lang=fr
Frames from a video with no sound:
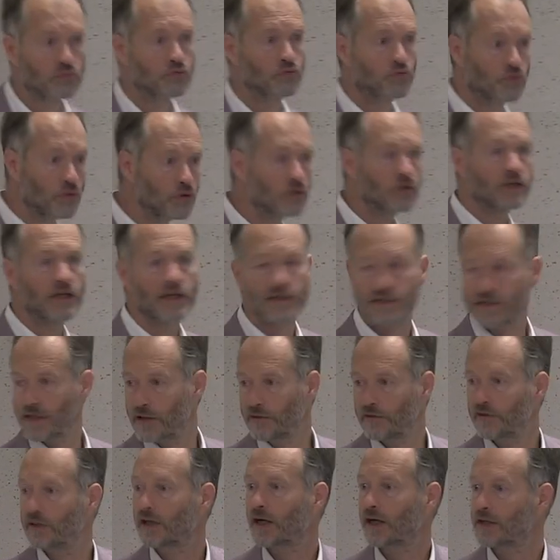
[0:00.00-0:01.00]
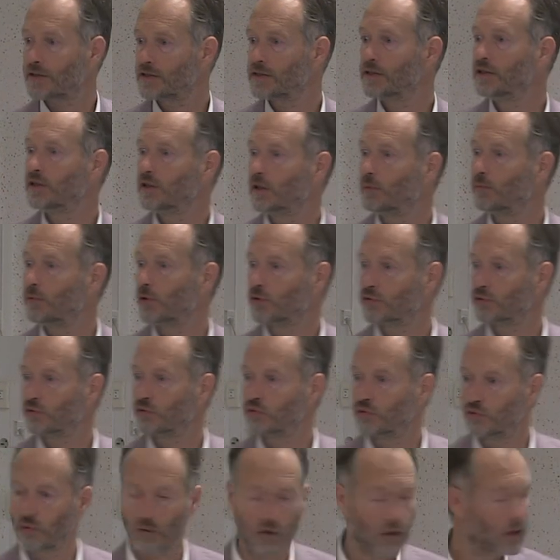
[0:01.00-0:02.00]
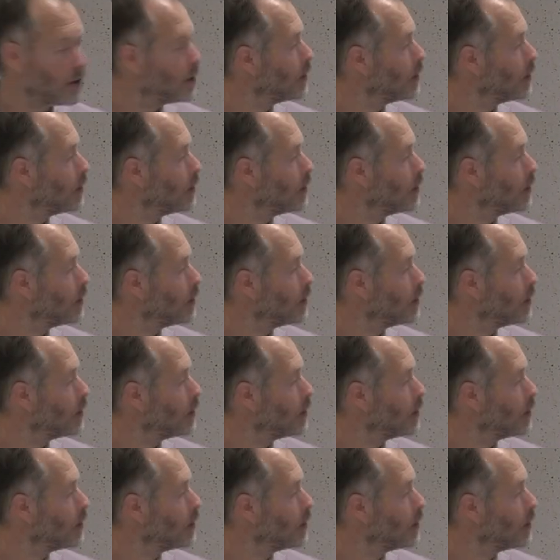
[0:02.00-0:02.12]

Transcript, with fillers: suce la sève des racines des plantes autour.